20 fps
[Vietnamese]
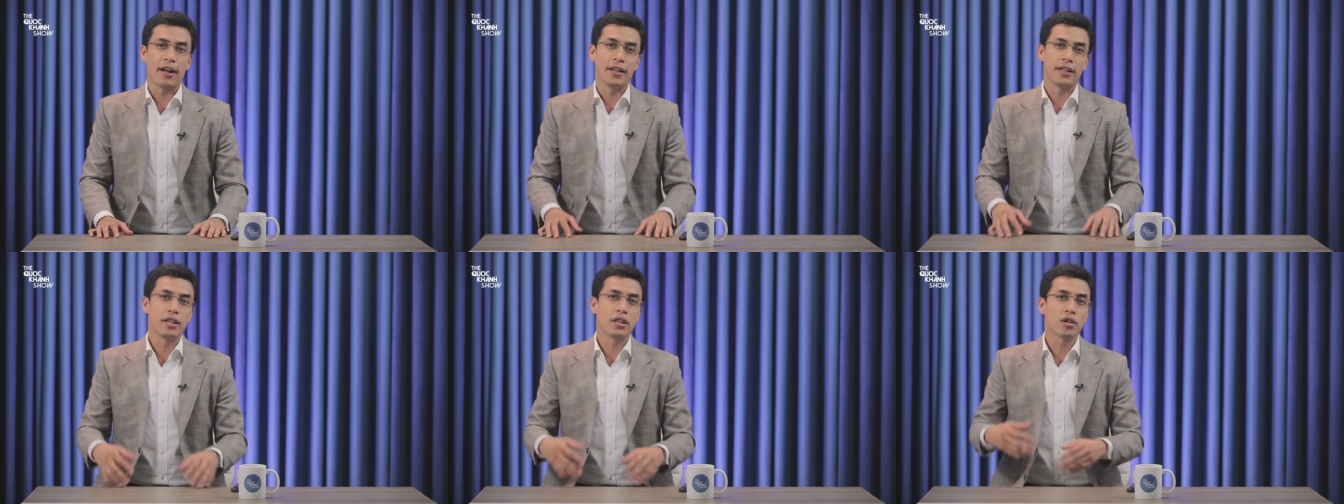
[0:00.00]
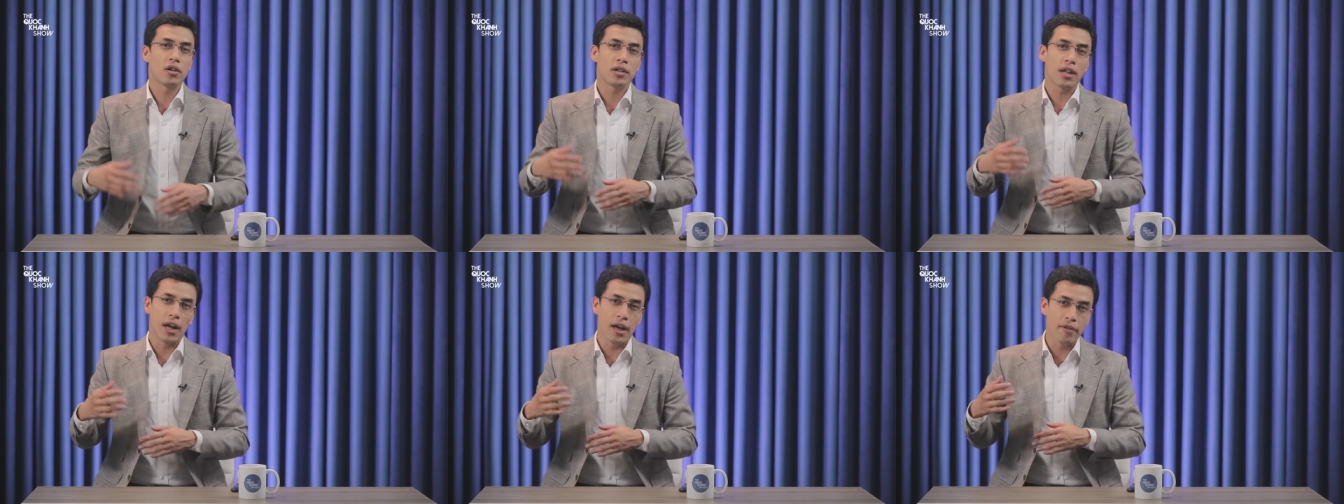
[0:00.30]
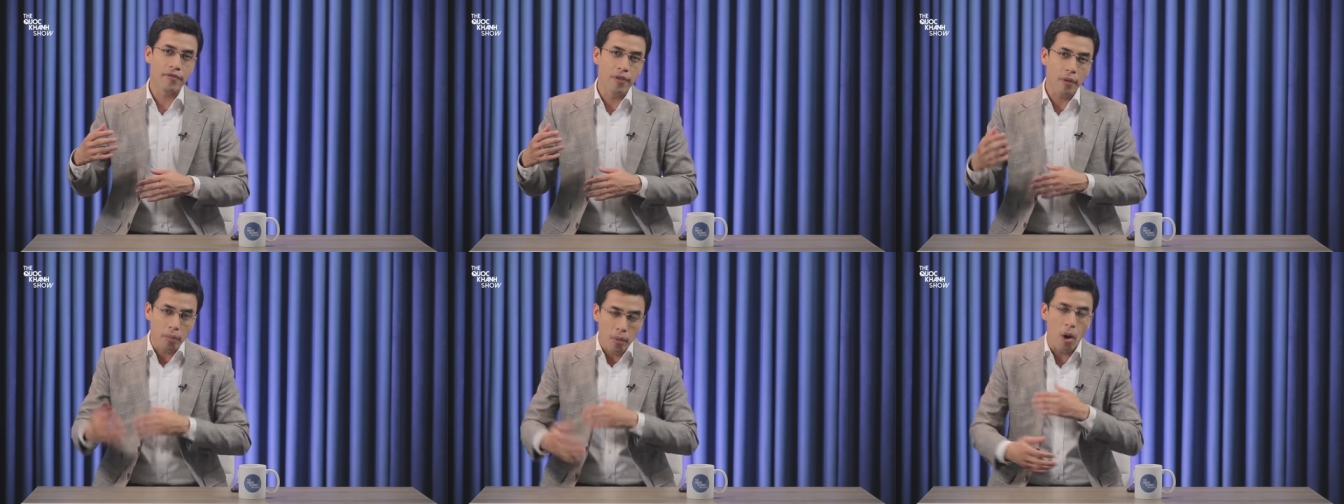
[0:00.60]
nhưng có thể
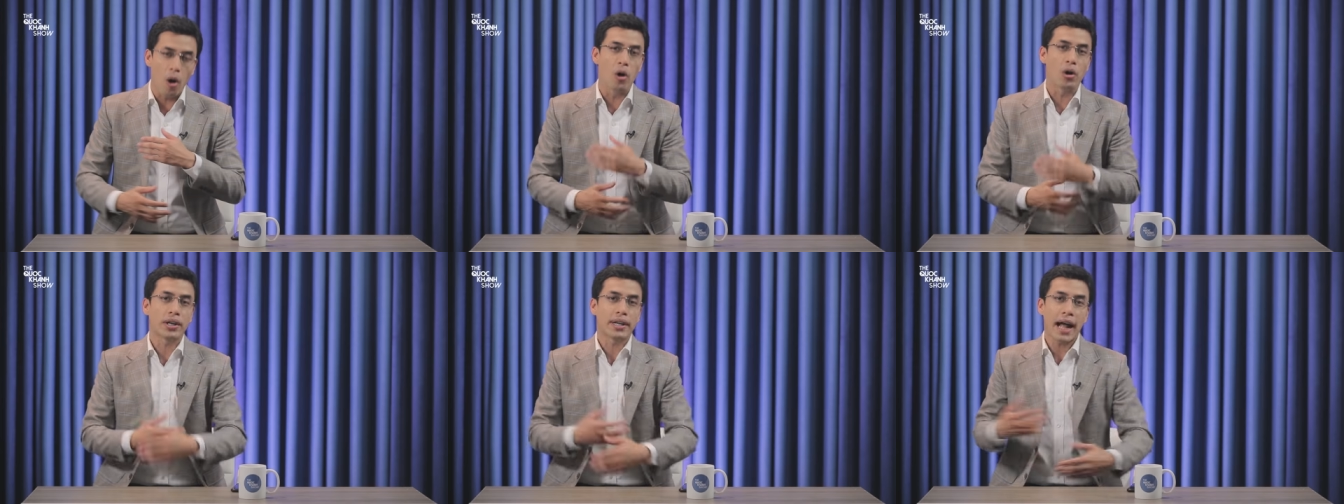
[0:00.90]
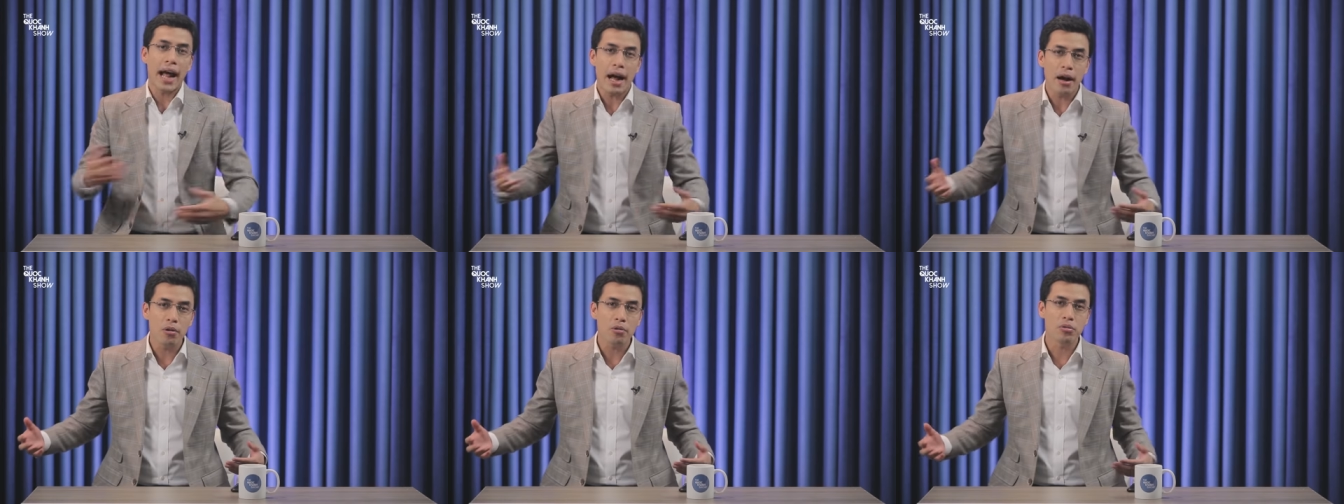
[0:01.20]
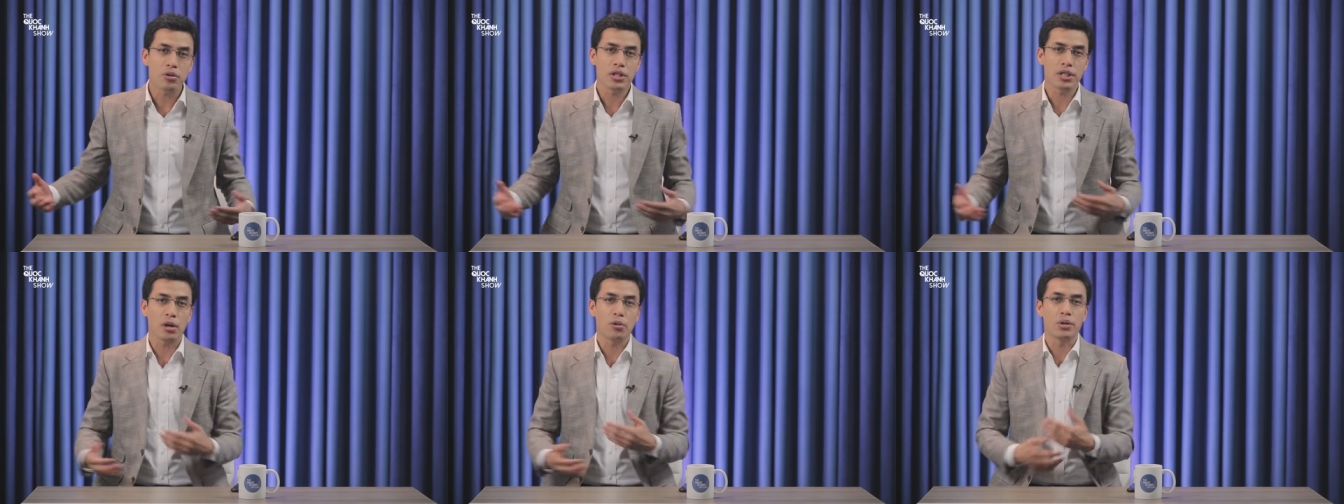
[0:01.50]
phục hồi cao
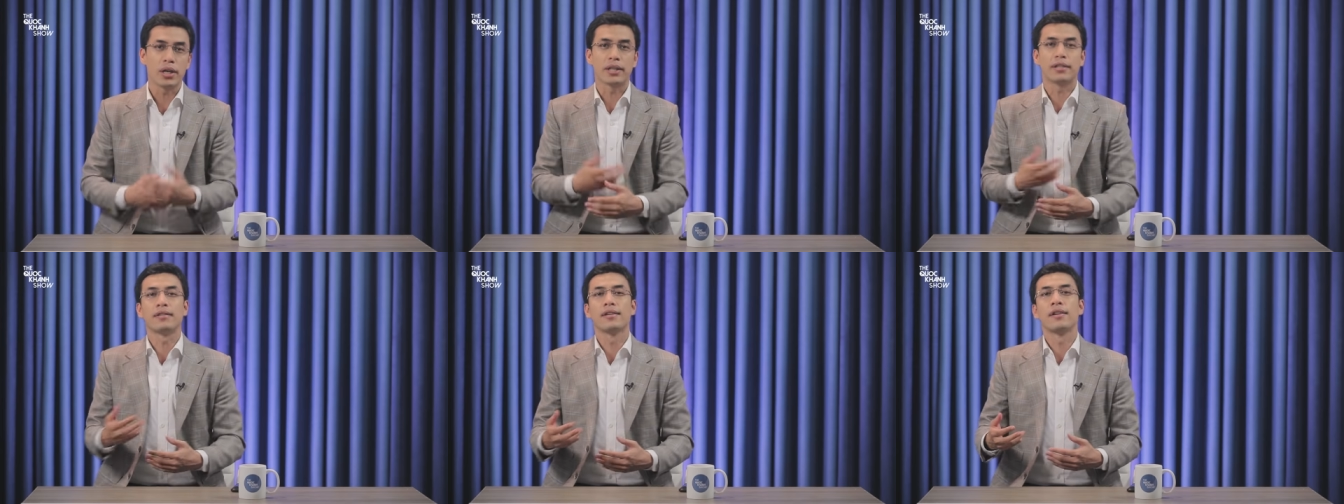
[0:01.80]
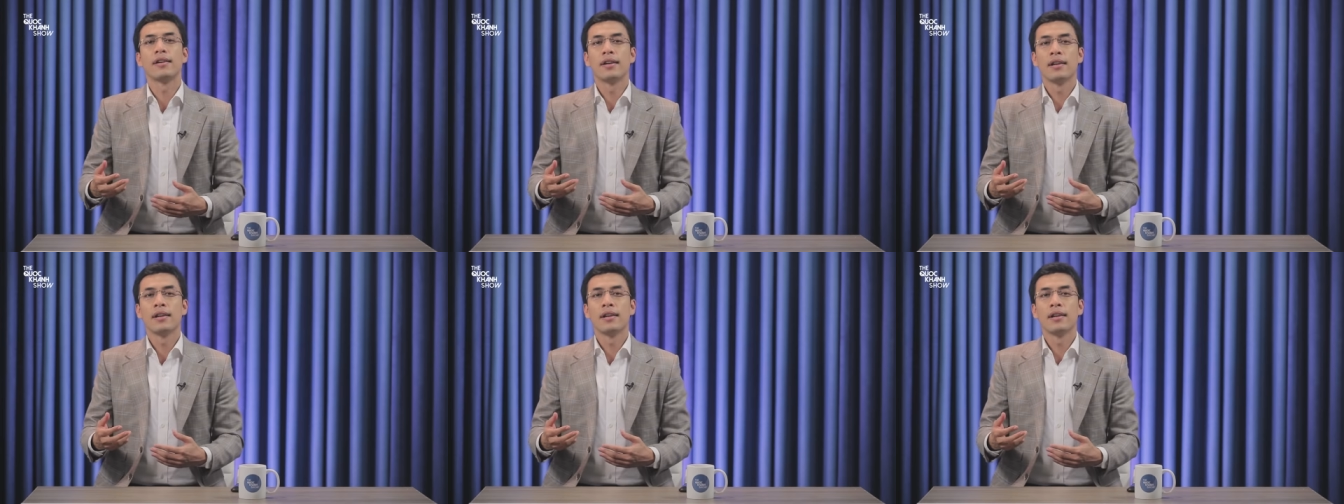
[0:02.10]
sau dịch,